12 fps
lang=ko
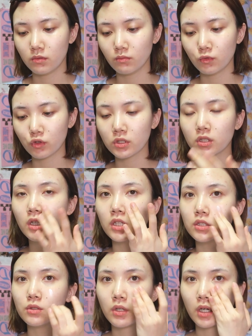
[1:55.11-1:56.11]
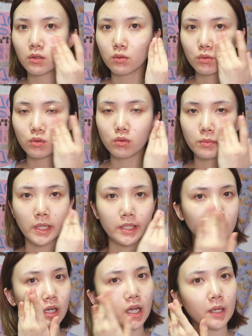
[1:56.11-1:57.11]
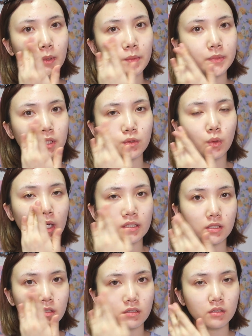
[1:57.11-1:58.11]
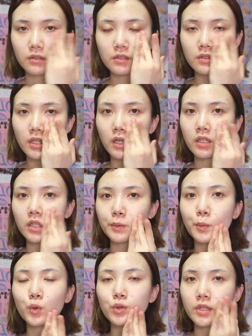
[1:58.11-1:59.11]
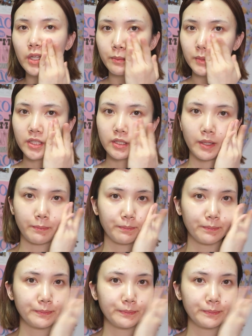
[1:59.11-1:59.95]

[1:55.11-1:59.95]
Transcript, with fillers: 묵직하지도 않고 마냥 가볍지도 않은 딱 기본템 크림.